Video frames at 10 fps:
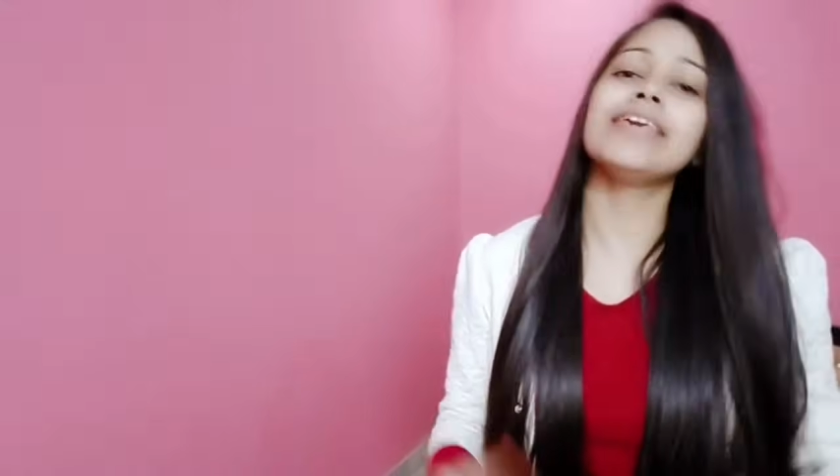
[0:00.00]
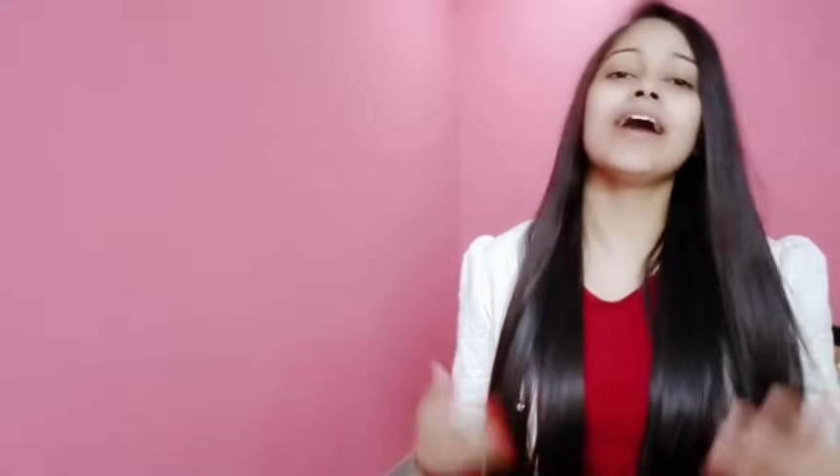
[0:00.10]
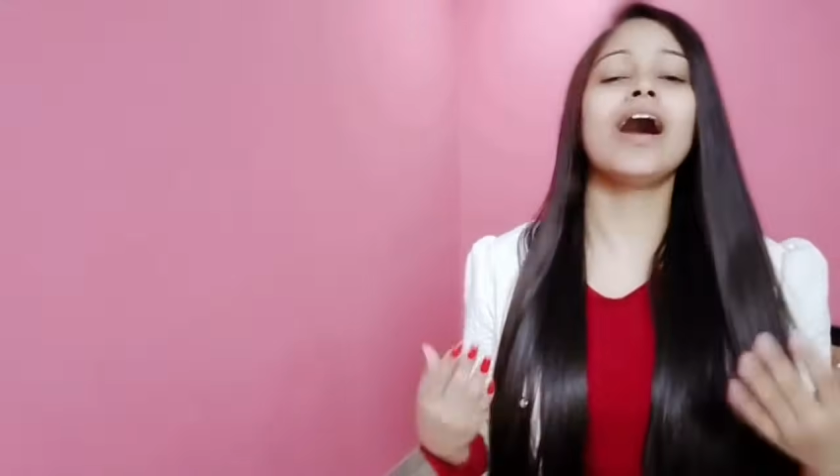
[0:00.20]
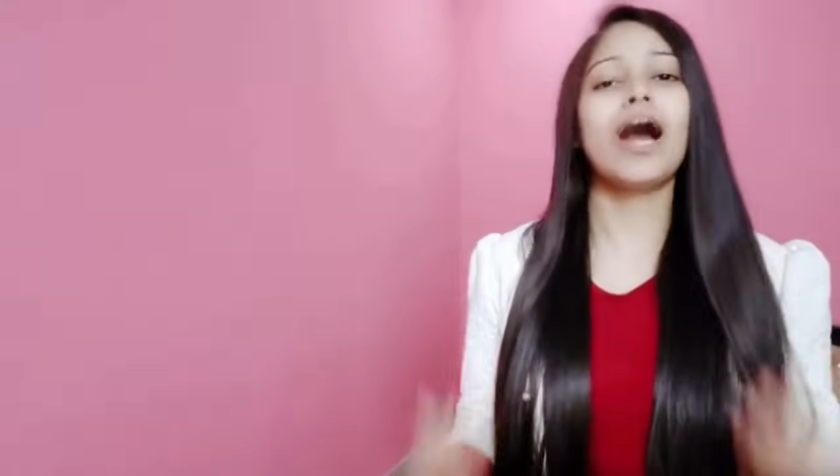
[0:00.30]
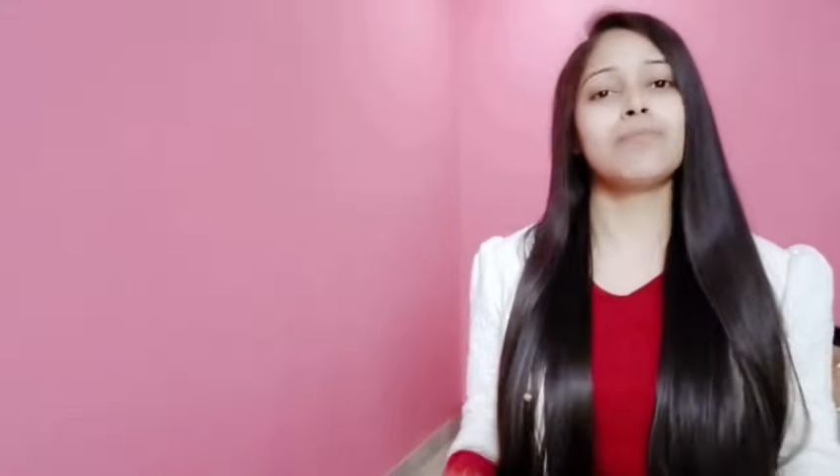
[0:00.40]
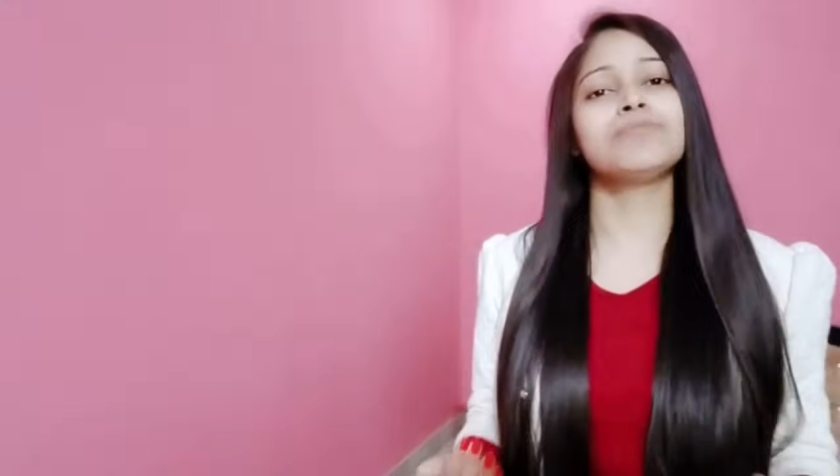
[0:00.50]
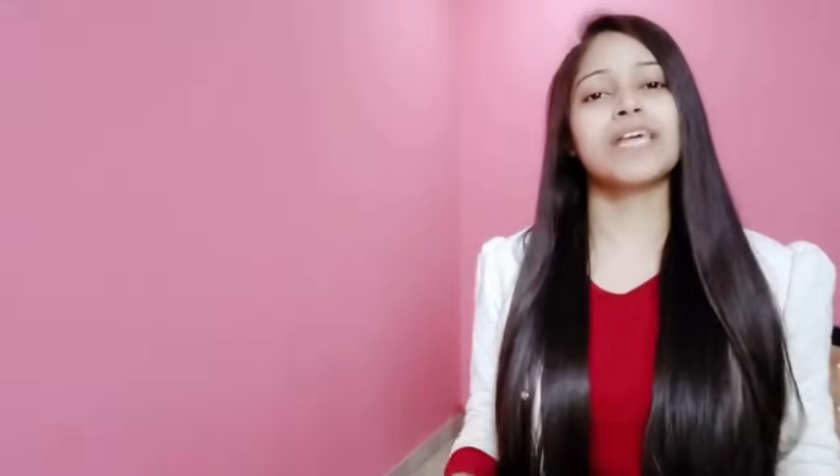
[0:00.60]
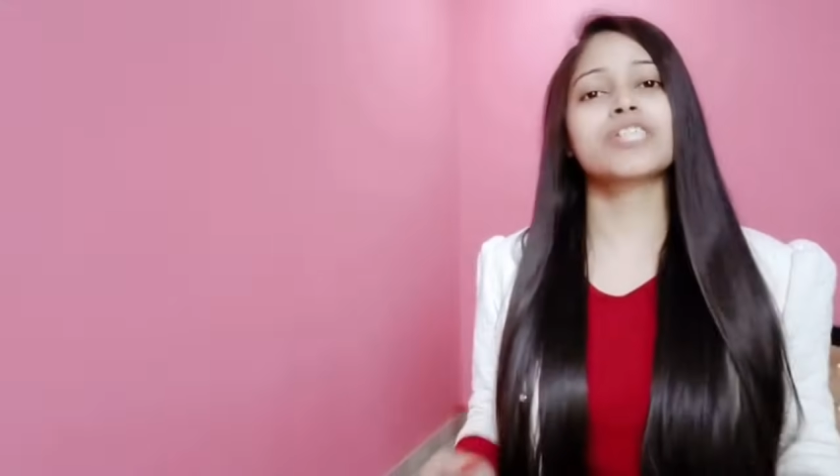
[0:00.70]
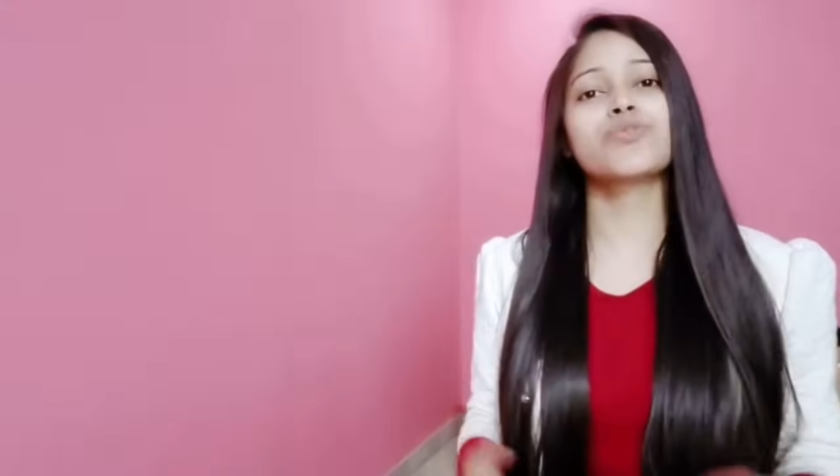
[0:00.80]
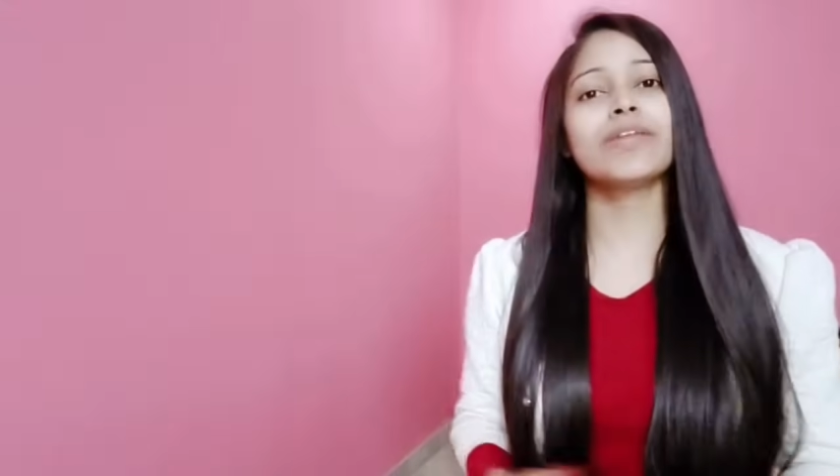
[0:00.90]
या आप
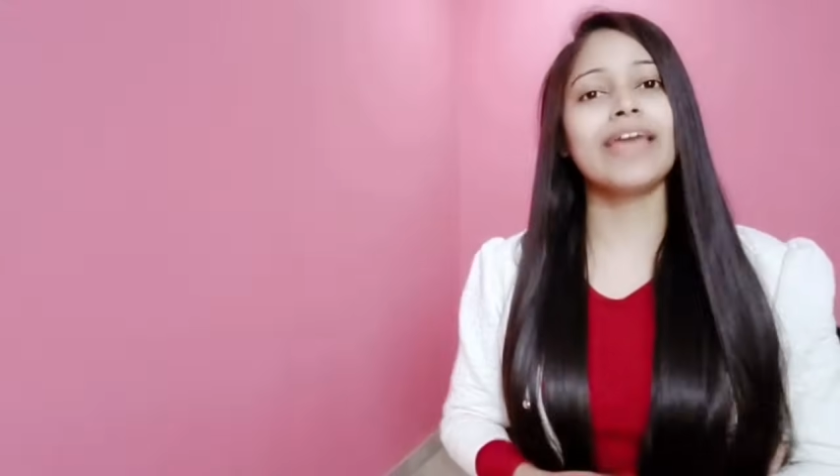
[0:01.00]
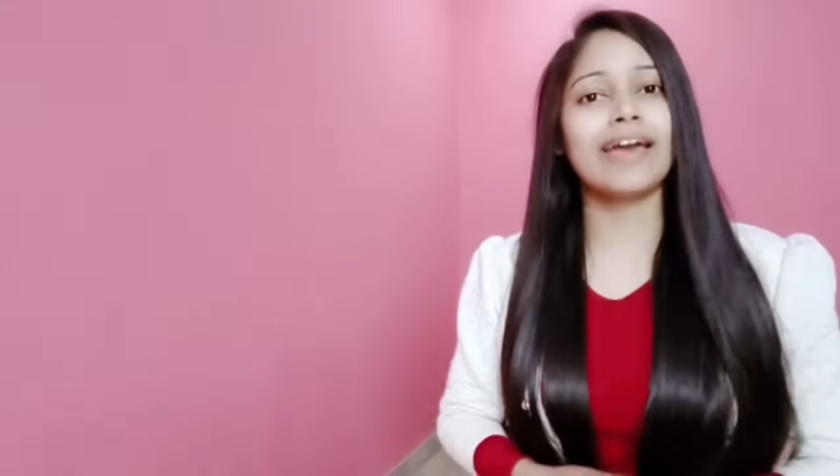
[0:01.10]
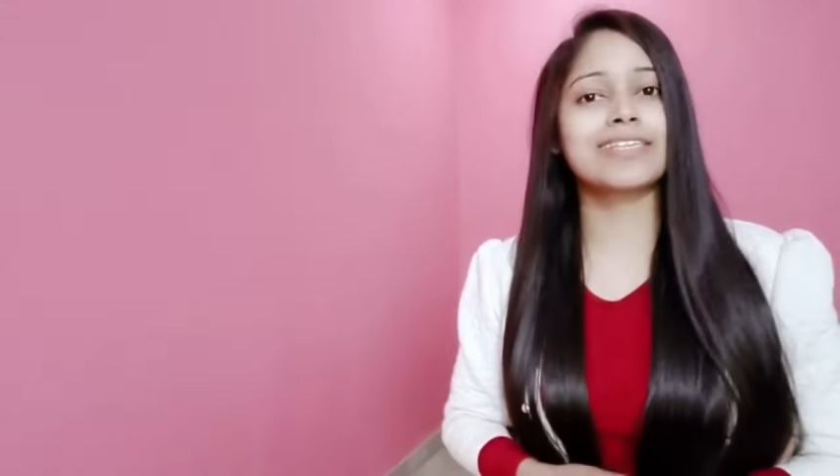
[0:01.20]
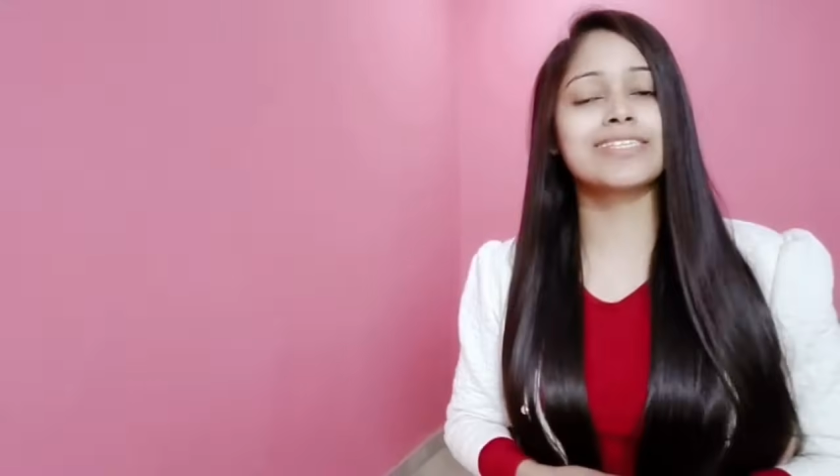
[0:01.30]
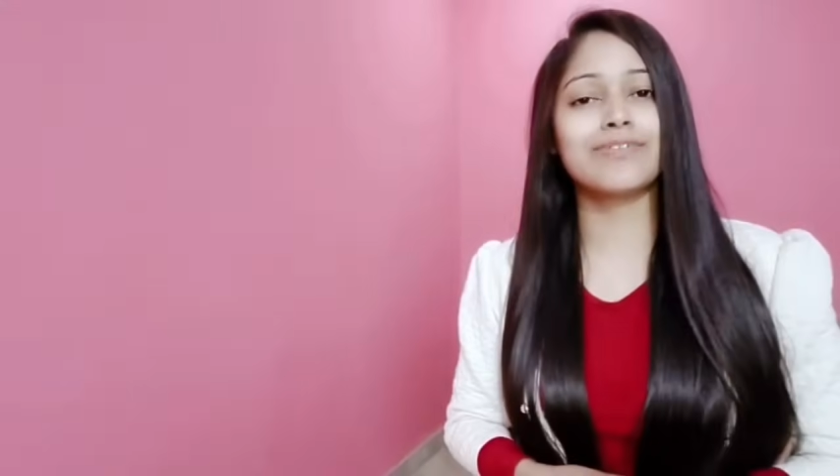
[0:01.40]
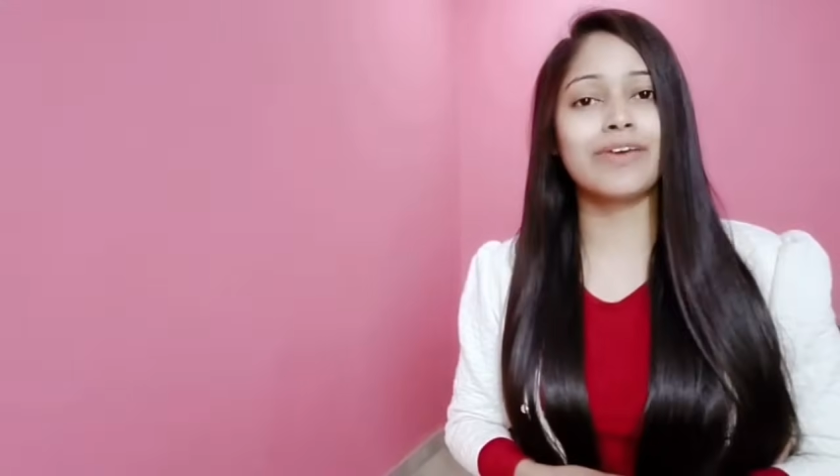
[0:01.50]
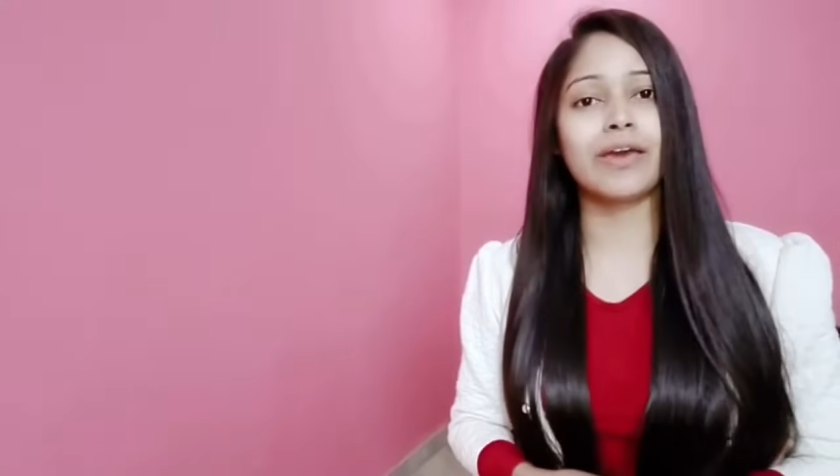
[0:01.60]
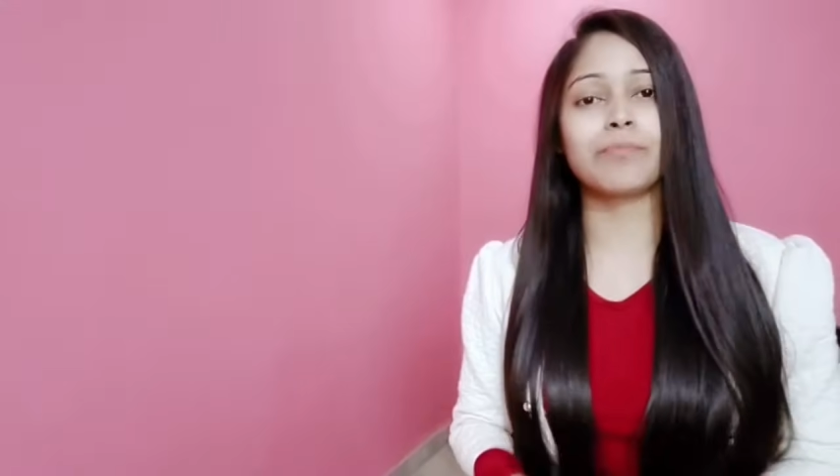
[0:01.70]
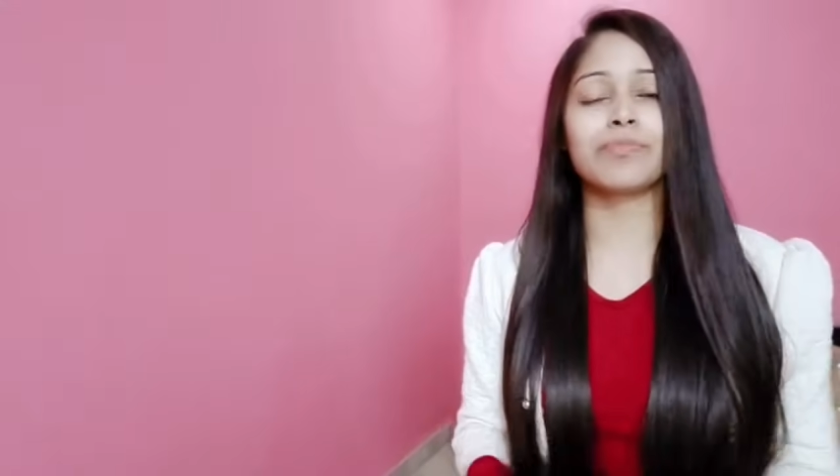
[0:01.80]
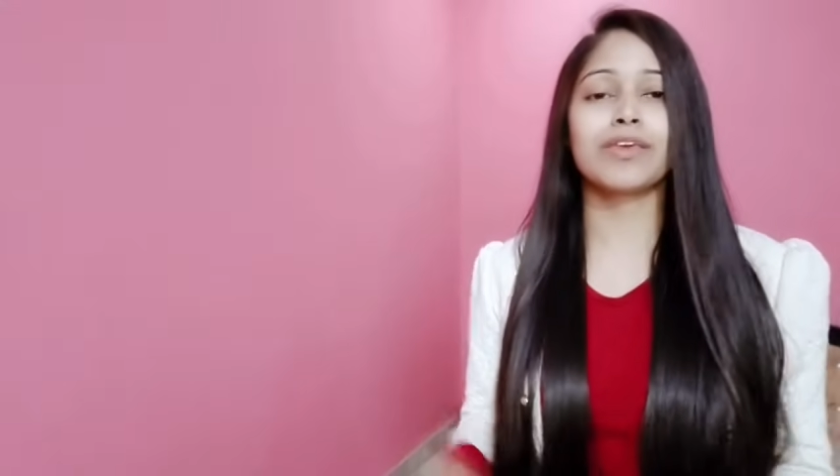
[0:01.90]
सेक्सुअली एक्टिव हैं